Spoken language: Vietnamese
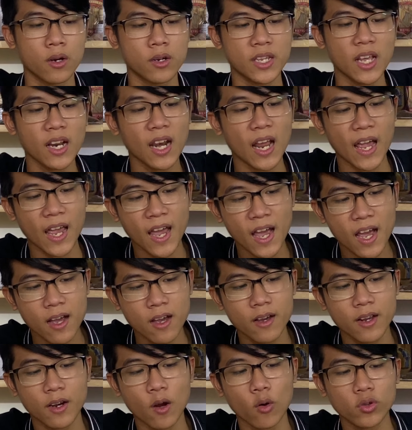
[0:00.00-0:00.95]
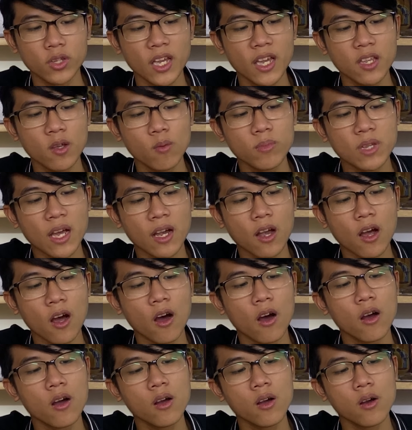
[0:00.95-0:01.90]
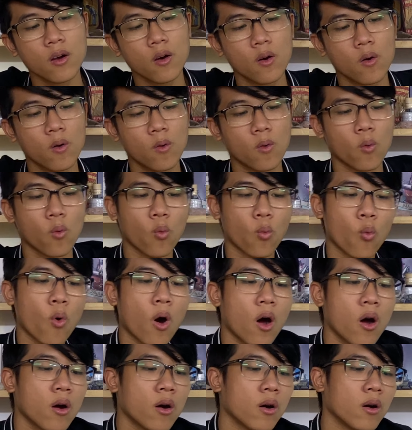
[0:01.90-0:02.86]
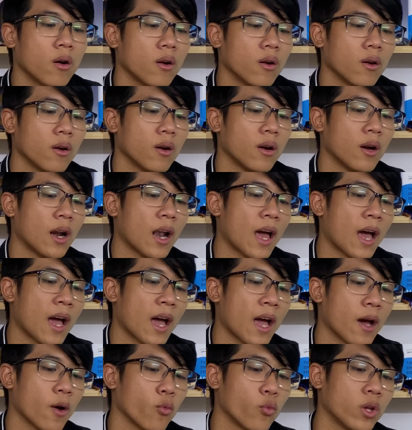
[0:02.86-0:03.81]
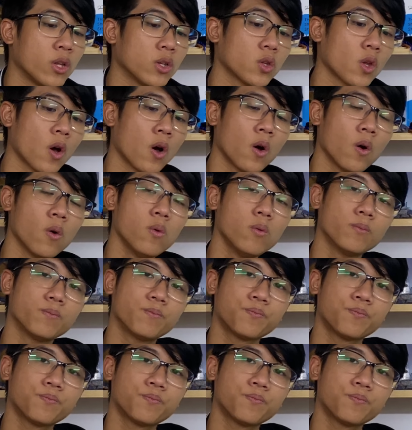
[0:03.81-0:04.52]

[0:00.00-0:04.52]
Nhắc lại ha, đầu tiên chúng ta có Won là nguyên tố